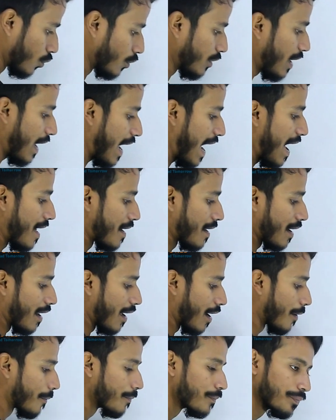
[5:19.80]
तो ये एरर
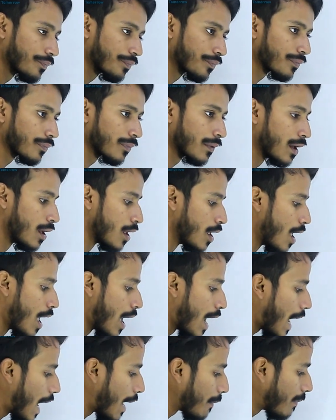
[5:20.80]
है
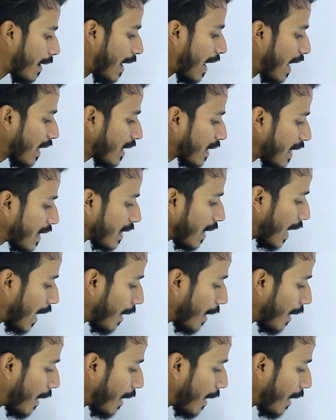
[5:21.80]
अब अगर